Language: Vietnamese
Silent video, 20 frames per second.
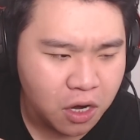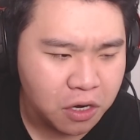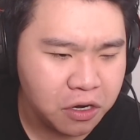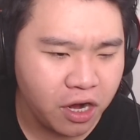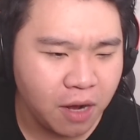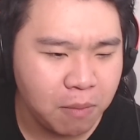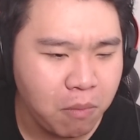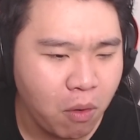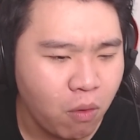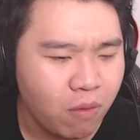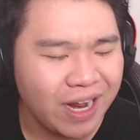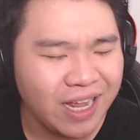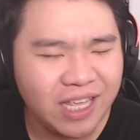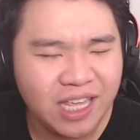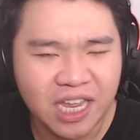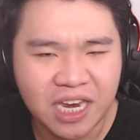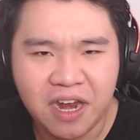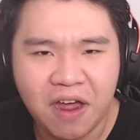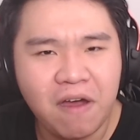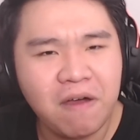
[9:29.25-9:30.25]
Nó là một cái
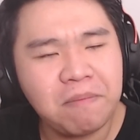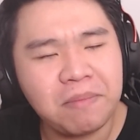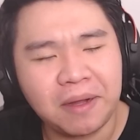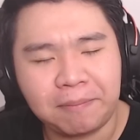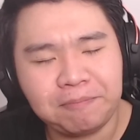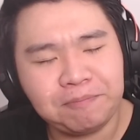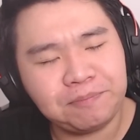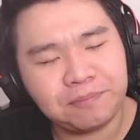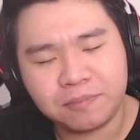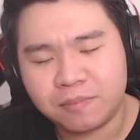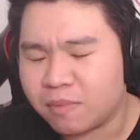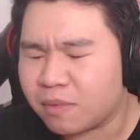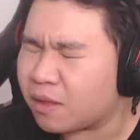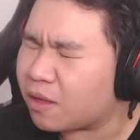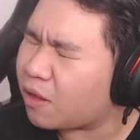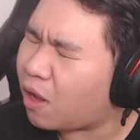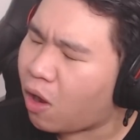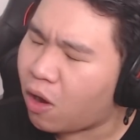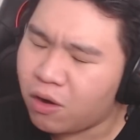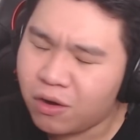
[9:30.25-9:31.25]
gì đó mà um,
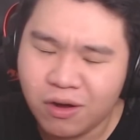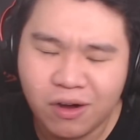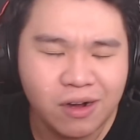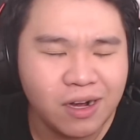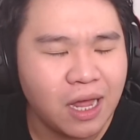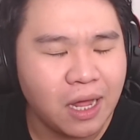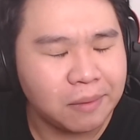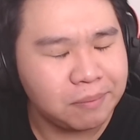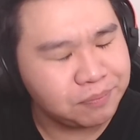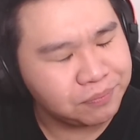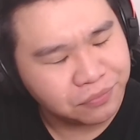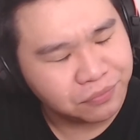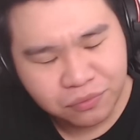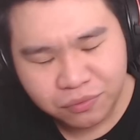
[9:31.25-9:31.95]
nó rất là